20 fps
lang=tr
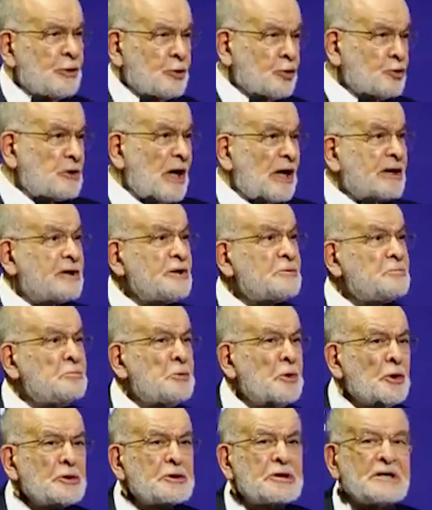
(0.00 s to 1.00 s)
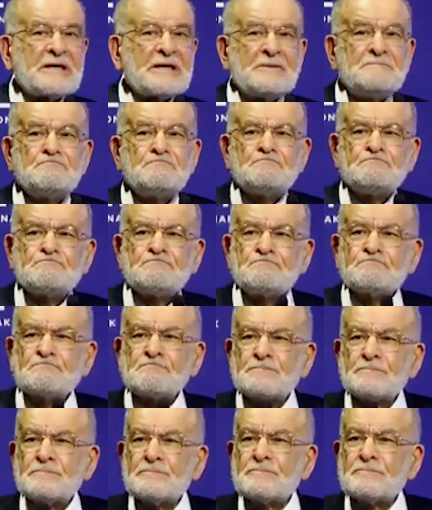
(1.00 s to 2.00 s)
Bir uçak gitmiyor ki.
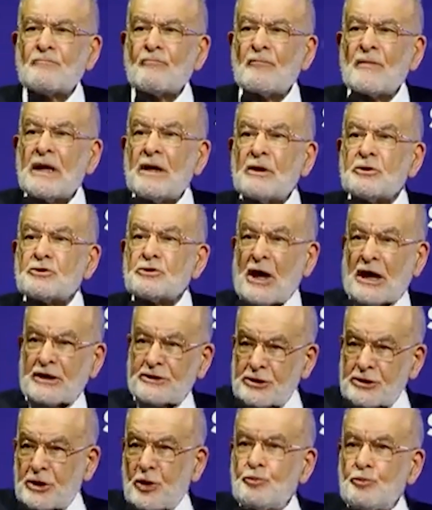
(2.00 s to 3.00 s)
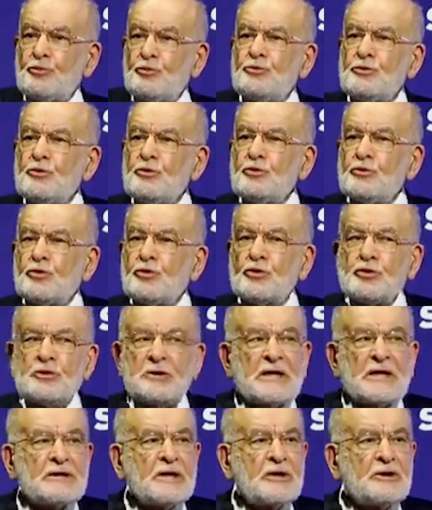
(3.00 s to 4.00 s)
Sadece
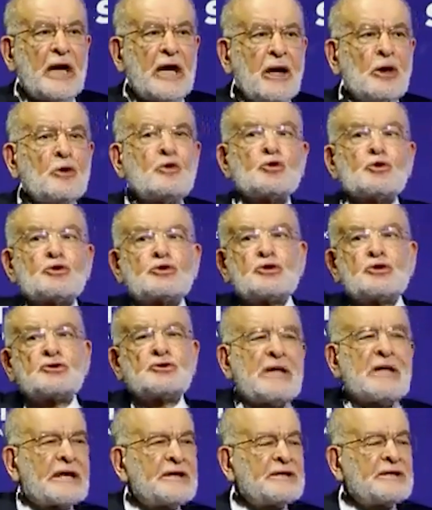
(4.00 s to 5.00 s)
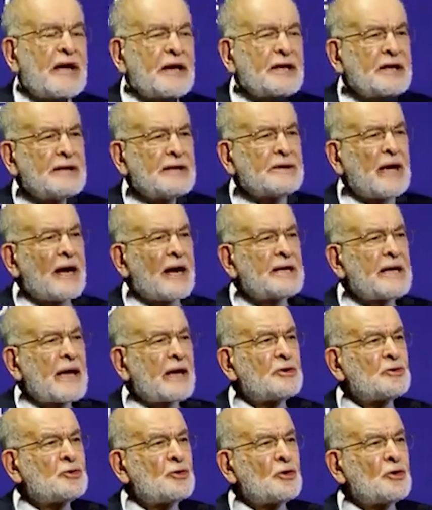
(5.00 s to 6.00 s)
Türkiye'de değil yurt dışına giderken de
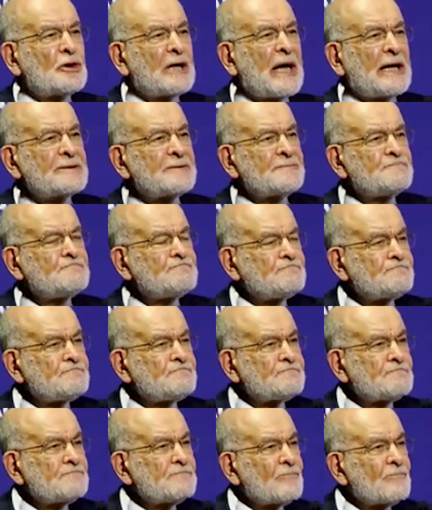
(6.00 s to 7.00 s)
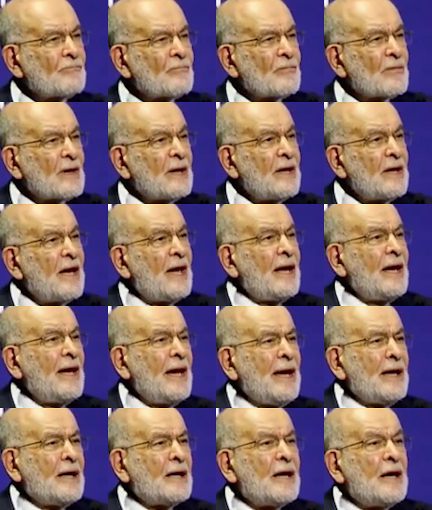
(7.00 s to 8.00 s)
aynen gidiyorlar.
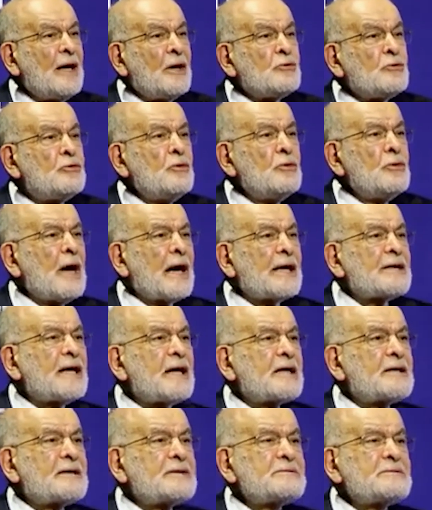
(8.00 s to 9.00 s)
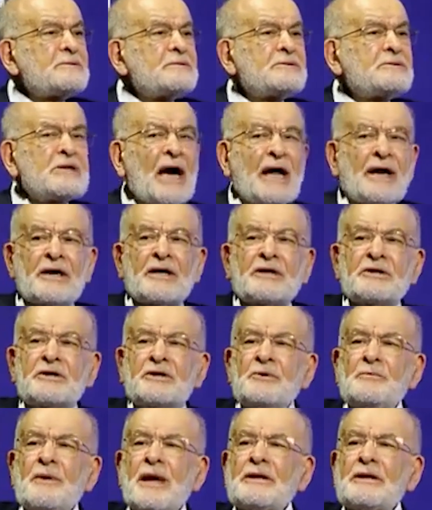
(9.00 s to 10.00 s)
E dünyada canı
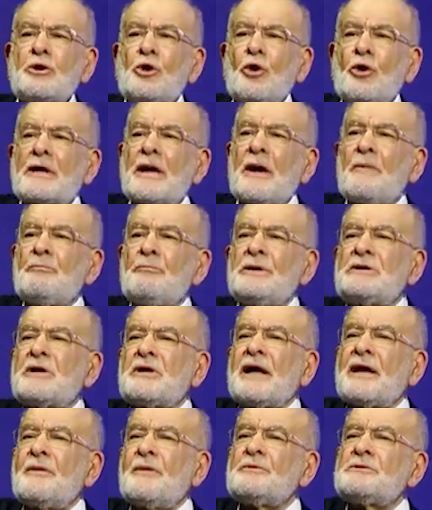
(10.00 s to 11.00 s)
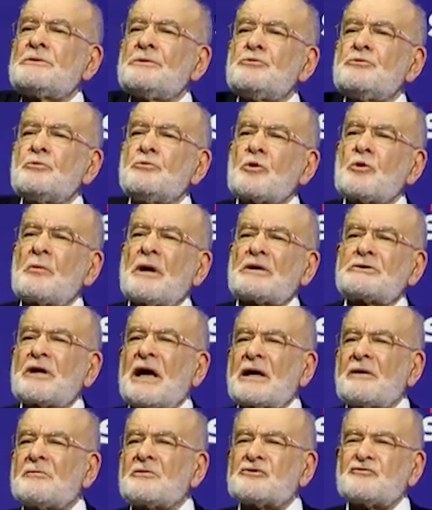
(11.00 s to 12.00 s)
kıymetli olan bir tane bizim
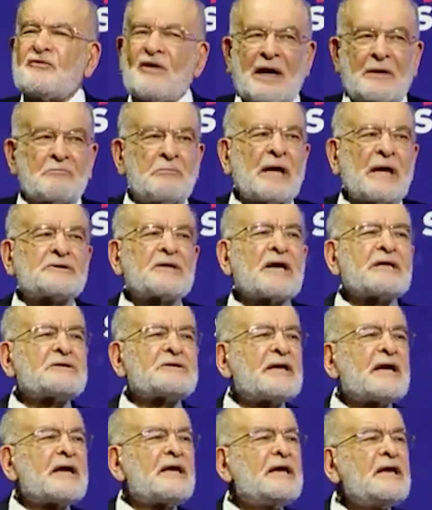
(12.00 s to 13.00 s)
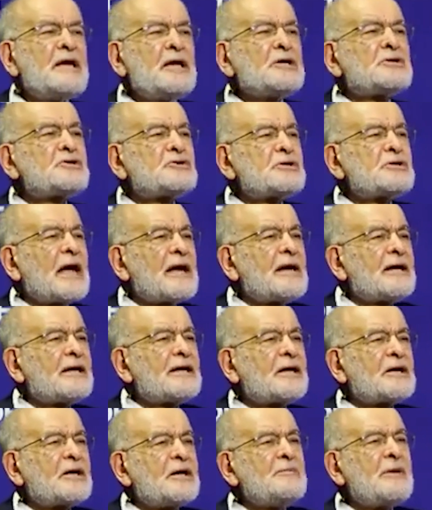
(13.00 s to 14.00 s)
cumhurbaşkanımız var. Başkasının hiç
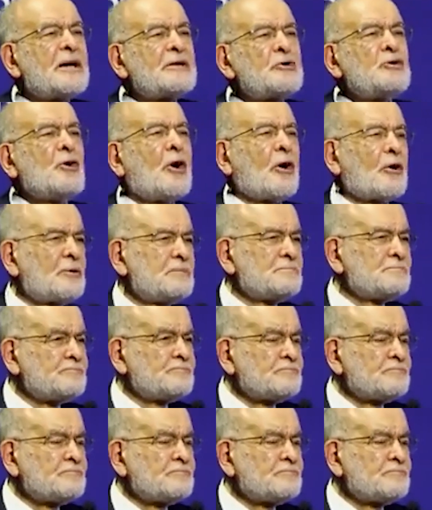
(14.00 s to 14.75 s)
canının kıymeti yok.